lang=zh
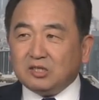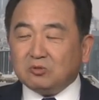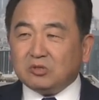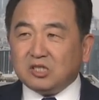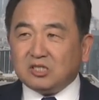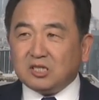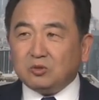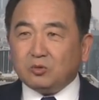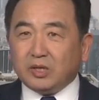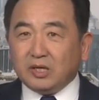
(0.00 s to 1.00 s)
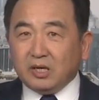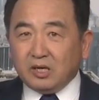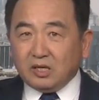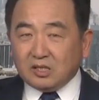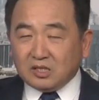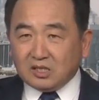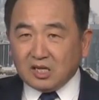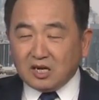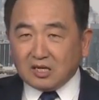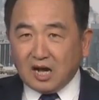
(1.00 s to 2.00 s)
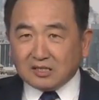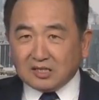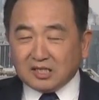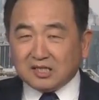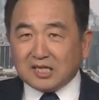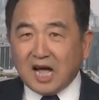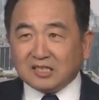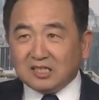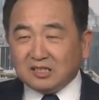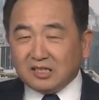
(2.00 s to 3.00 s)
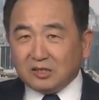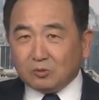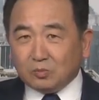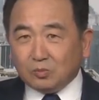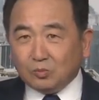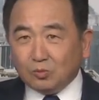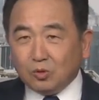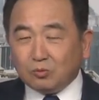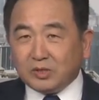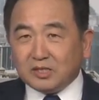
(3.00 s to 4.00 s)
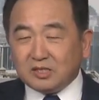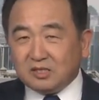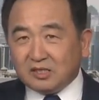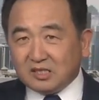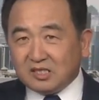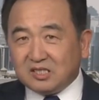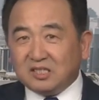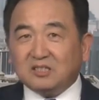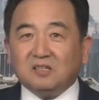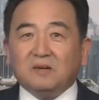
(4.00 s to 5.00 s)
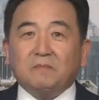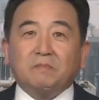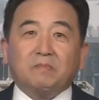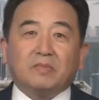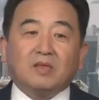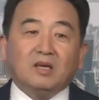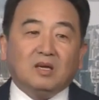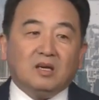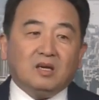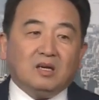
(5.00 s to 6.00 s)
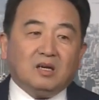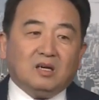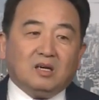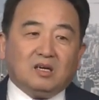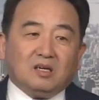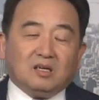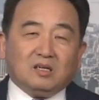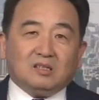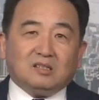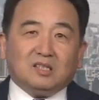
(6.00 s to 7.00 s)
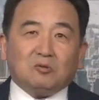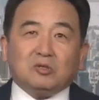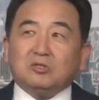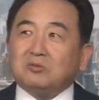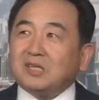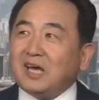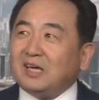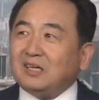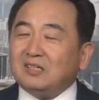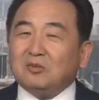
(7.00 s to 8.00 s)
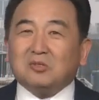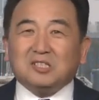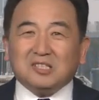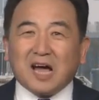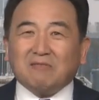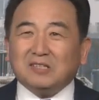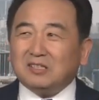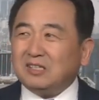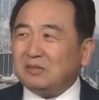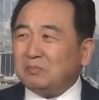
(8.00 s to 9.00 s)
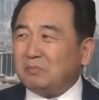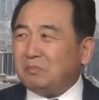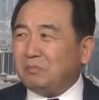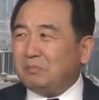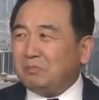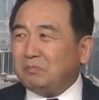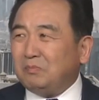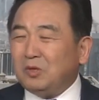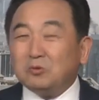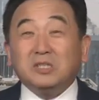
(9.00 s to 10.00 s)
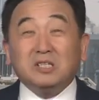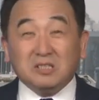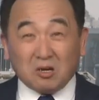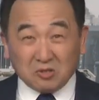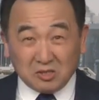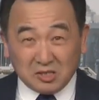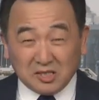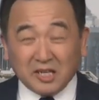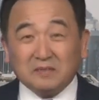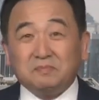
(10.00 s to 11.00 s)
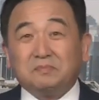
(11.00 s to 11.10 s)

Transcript: 就是针对香港警察的那种魔鬼式的邪恶。呃，结果就在有时差问题，六七个小时之前，